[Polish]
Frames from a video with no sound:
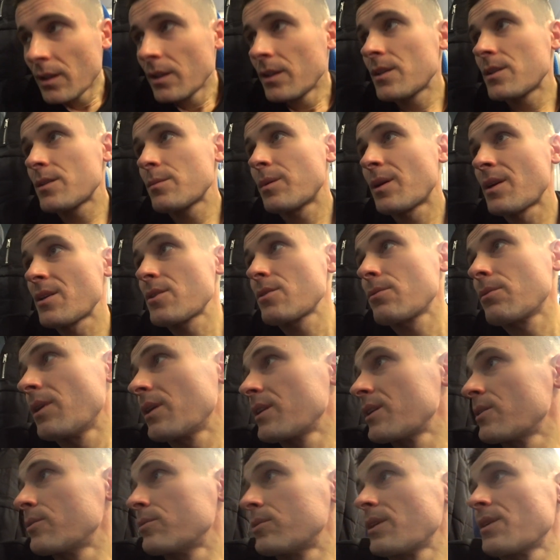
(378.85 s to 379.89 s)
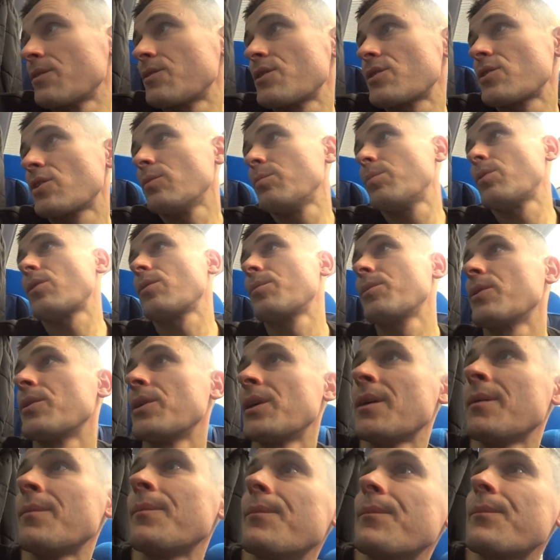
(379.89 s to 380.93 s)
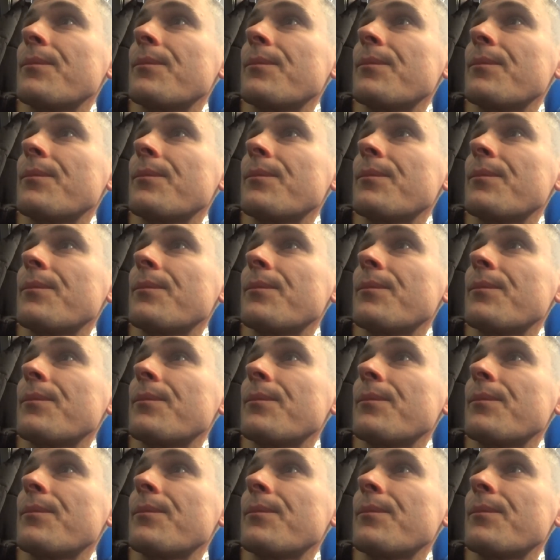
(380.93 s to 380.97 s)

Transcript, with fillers: Jest bardzo ładnie, tutaj wszystko porobione.